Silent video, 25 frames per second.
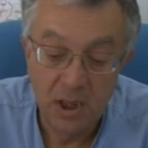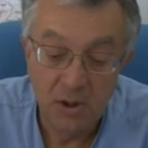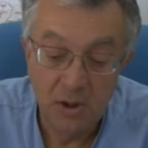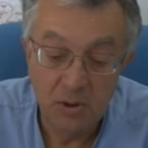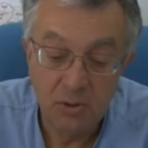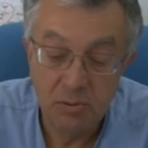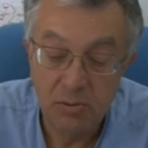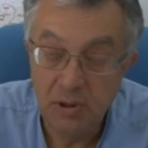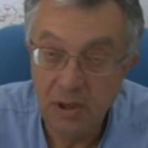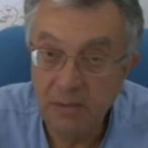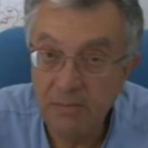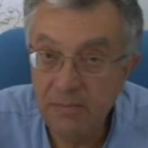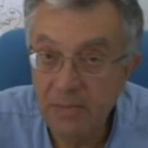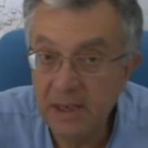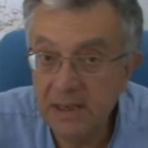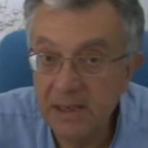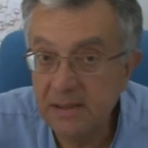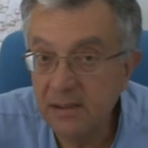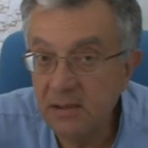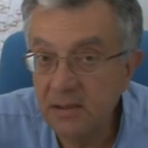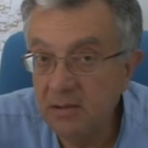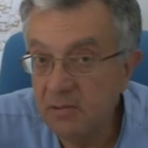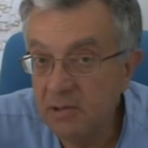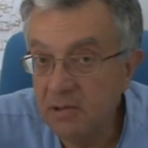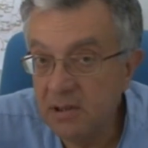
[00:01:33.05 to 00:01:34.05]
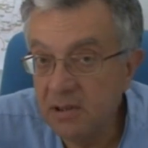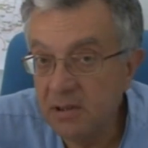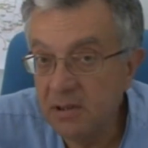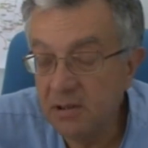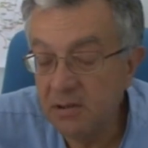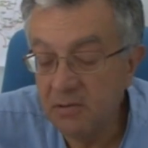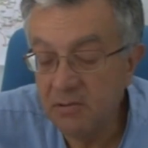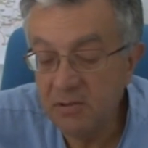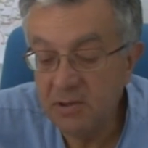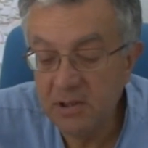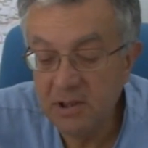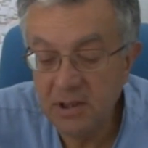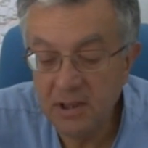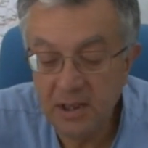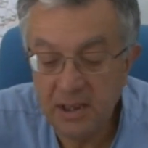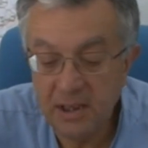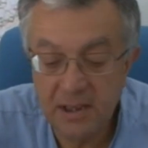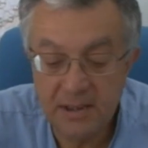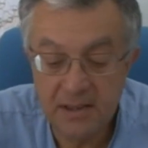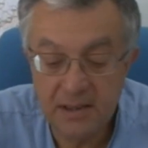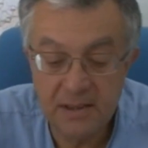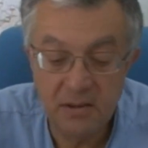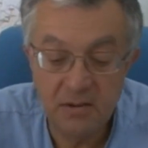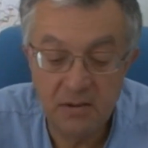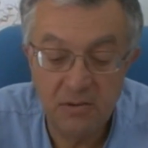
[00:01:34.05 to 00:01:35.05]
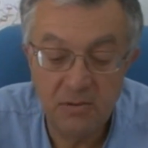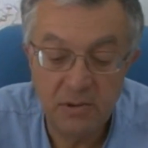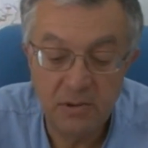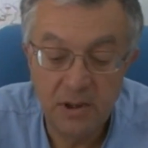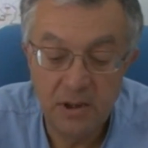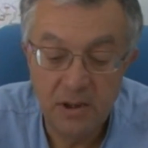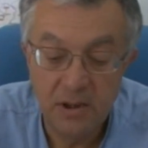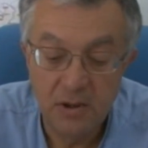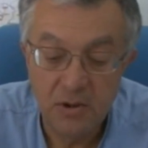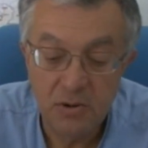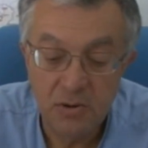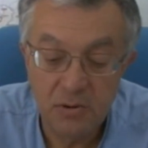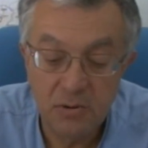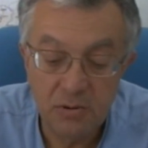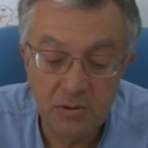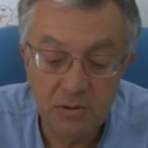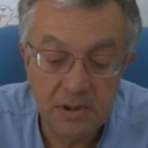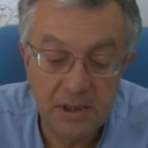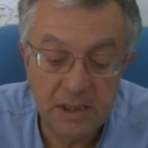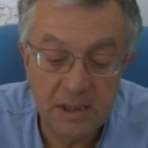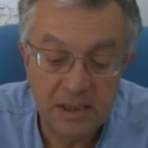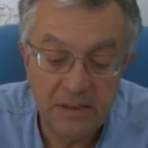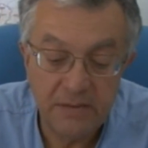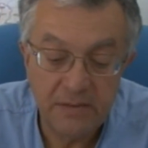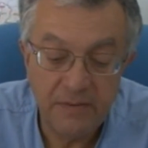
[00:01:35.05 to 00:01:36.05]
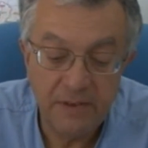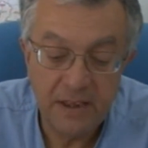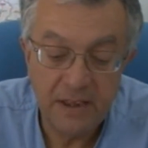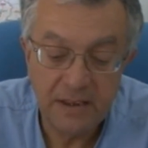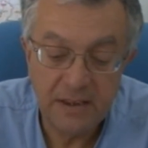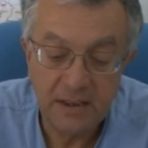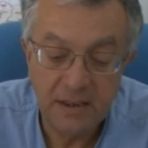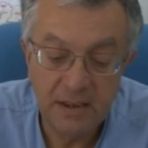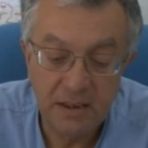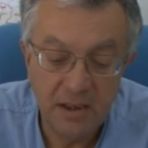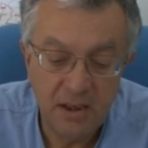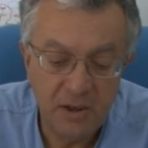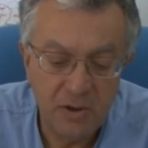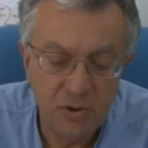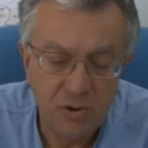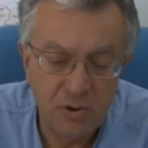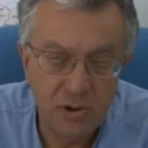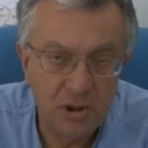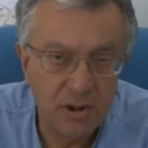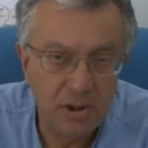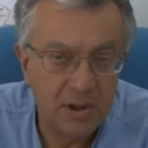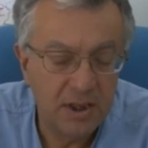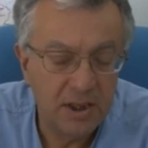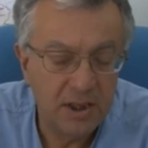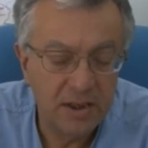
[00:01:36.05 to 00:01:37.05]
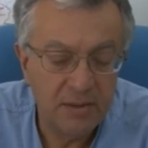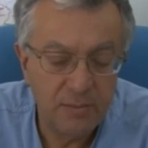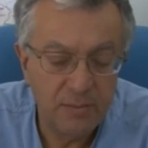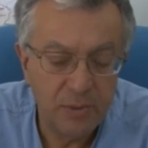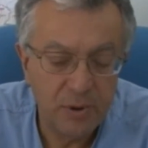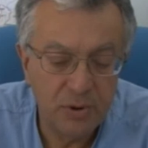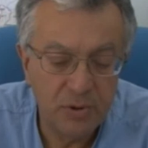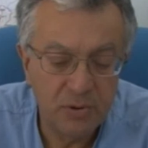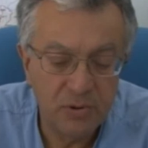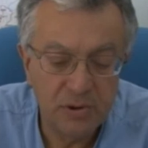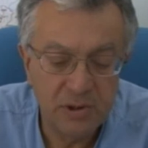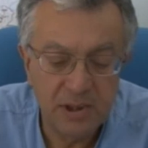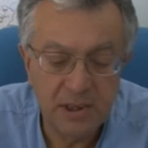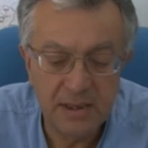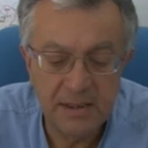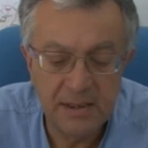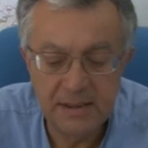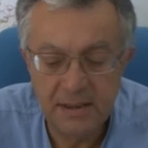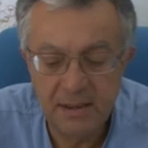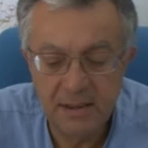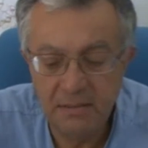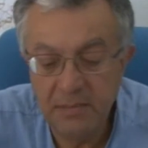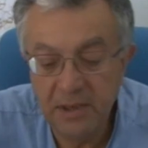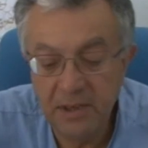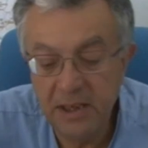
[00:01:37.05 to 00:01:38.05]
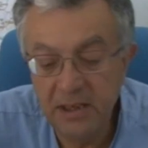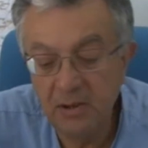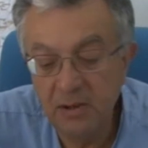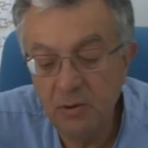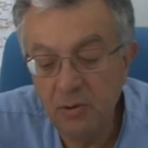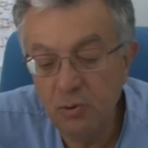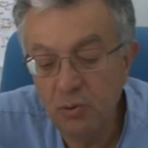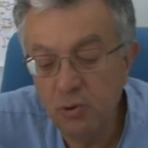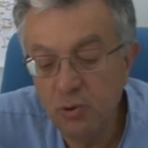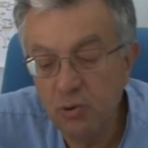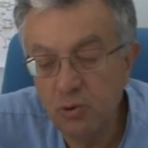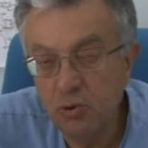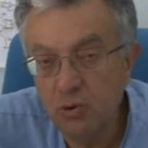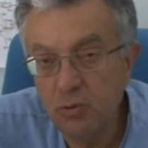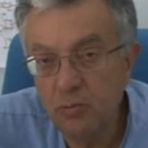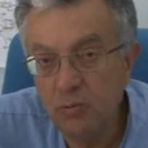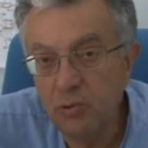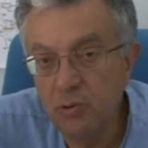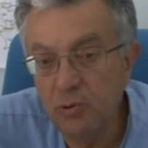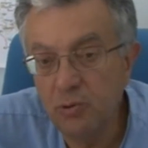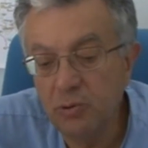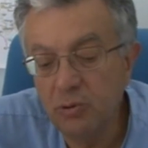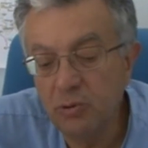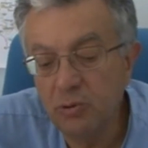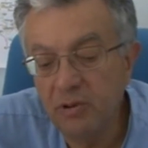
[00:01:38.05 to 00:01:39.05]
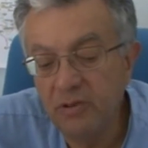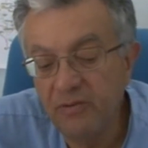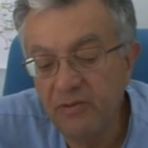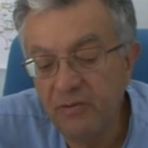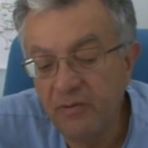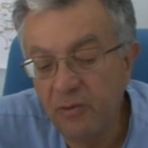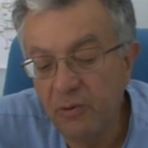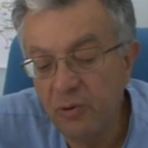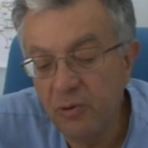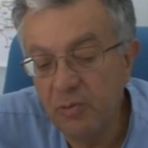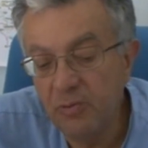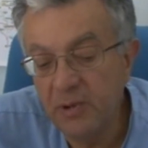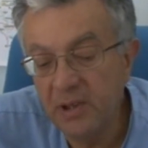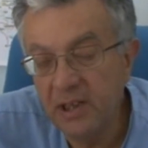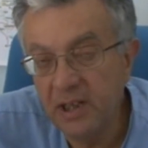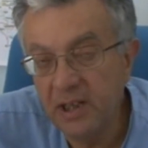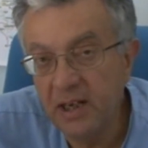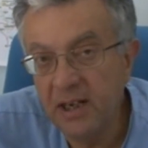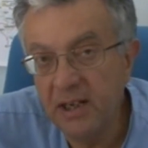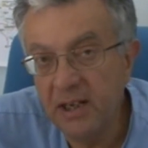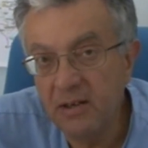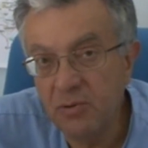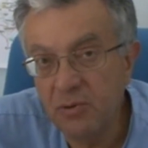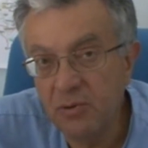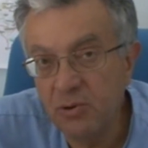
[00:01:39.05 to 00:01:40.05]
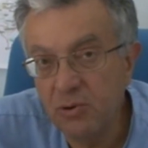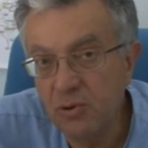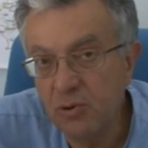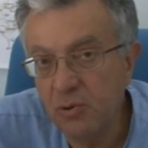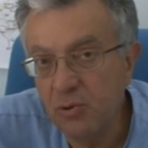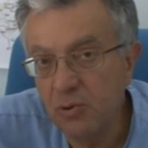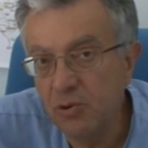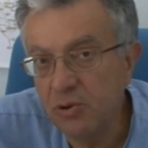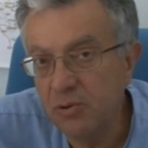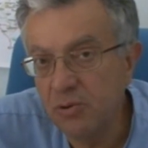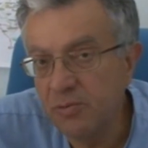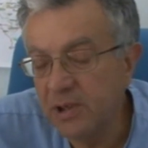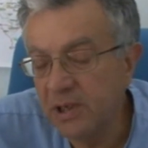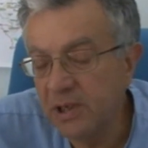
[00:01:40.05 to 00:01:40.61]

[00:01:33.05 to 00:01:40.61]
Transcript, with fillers: Sulla base di queste considerazioni sono state fatte delle scelte che poi sostanzialmente non sono molto difforme dall'anno scorso,